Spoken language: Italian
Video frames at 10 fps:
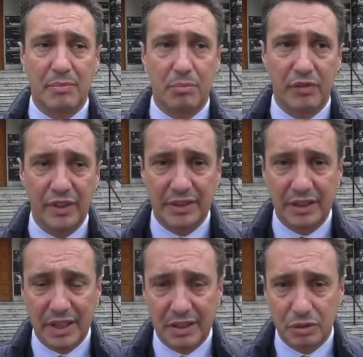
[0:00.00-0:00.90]
che professa
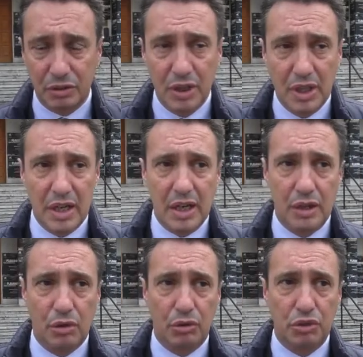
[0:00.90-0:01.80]
tanto
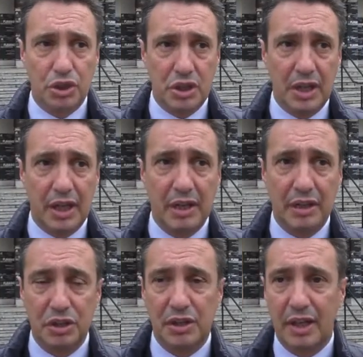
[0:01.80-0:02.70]
l'ecologia e
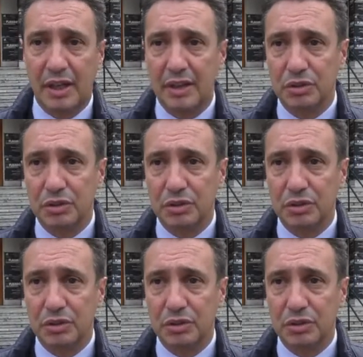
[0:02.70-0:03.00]
la città eh,